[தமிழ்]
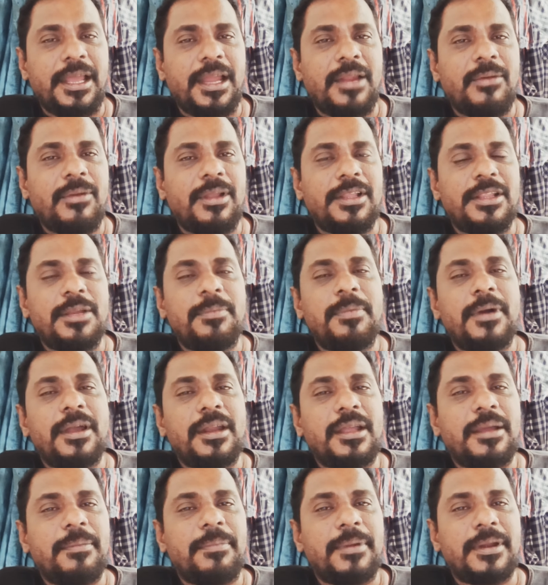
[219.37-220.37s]
அளவில்
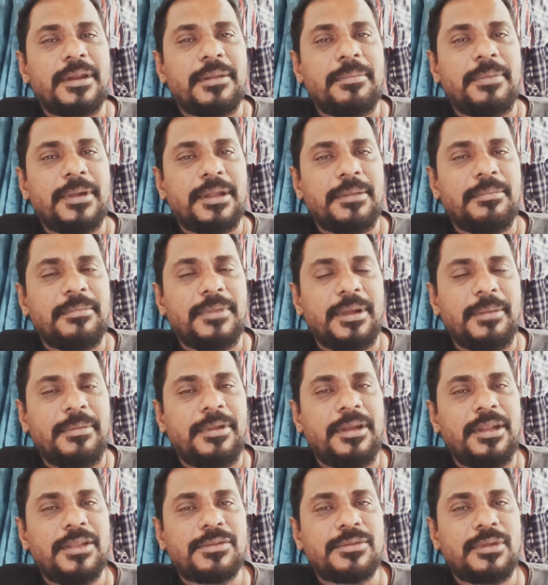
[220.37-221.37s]
எதிர்பார்க்கப்படுற படம்
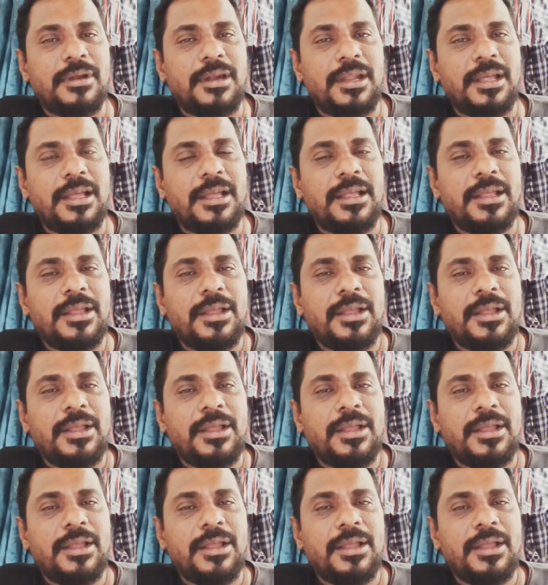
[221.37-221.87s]
அப்படின்னே சொல்லலாம்